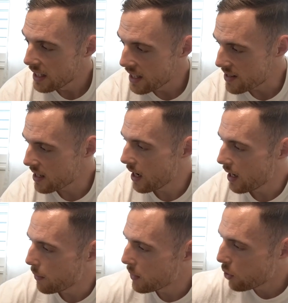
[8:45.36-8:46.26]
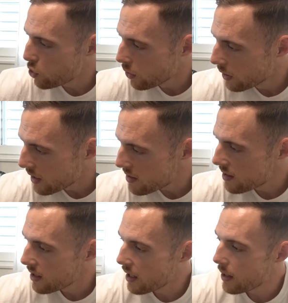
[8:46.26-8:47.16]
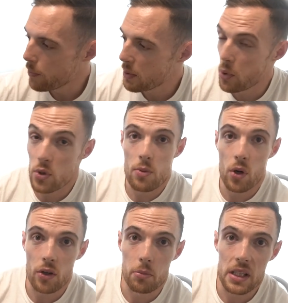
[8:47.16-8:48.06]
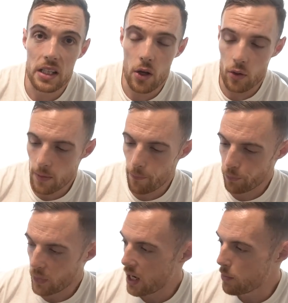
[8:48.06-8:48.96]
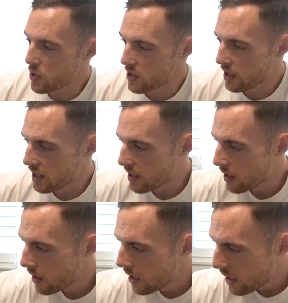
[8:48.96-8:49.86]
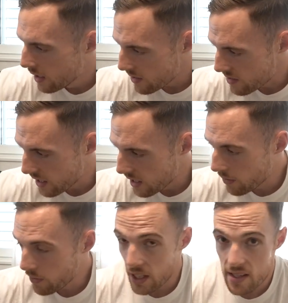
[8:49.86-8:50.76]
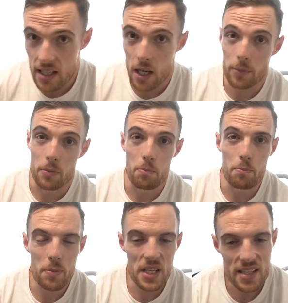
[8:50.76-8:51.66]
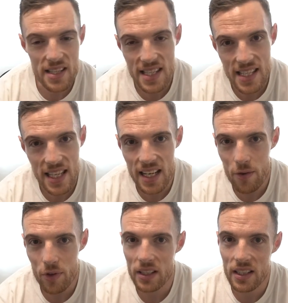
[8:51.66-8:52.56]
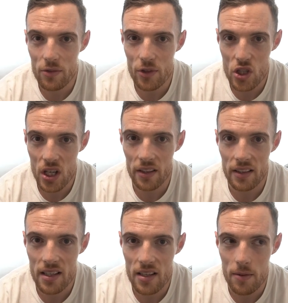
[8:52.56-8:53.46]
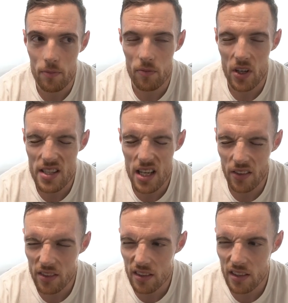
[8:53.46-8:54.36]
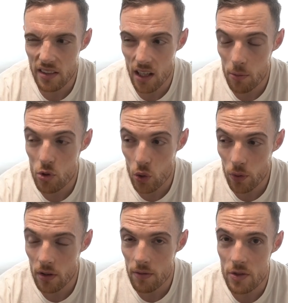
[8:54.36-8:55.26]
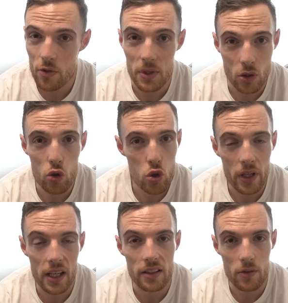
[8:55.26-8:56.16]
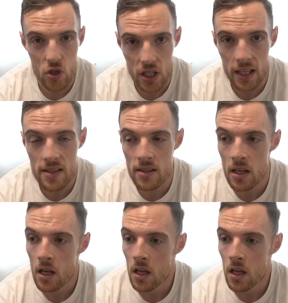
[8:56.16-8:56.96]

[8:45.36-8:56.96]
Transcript: Yes, habe mir auch schon jetzt ähm, ein Post-Workout-Meal gegönnt. Ähm, musste die, das Training, wie ihr gesehen habt, ein bisschen effektiv gestalten. Ähm, war jetzt anderthalb Stunden, was für mich doch schon relativ schnell ist.